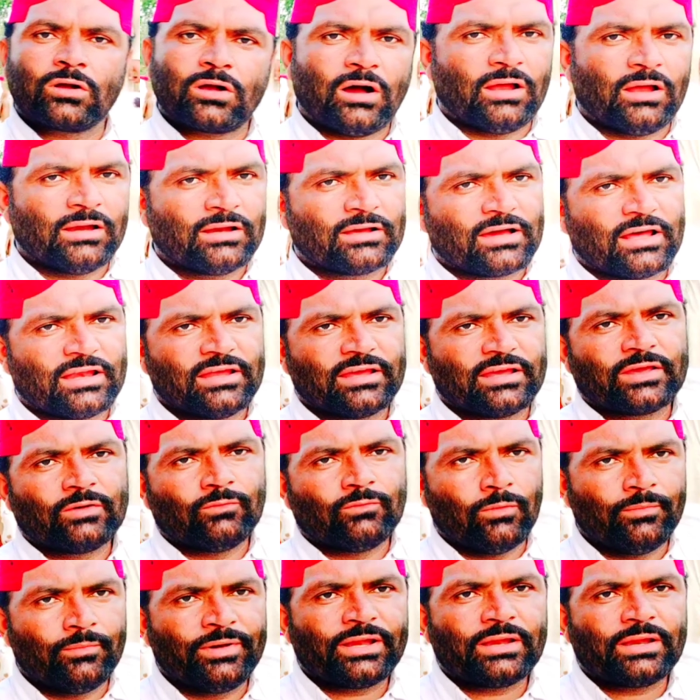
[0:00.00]
कॉल करेंगे
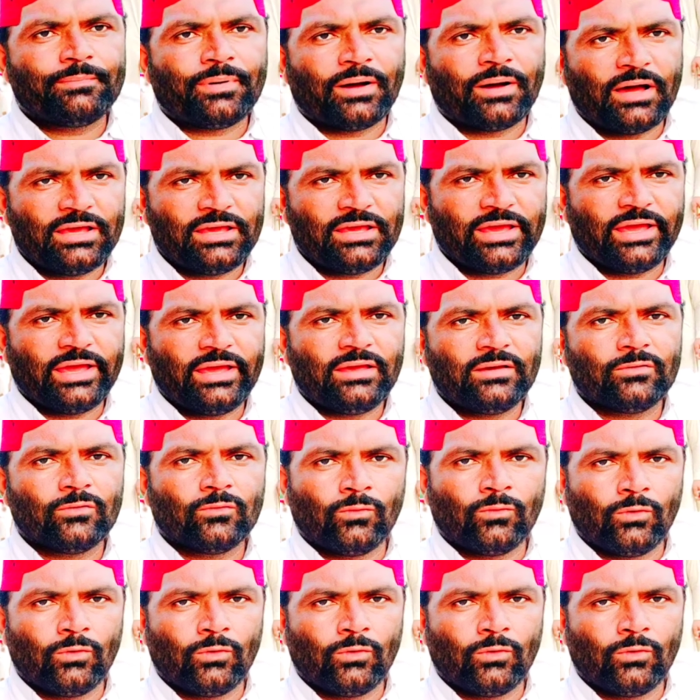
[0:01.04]
वो मेरे भाई हैं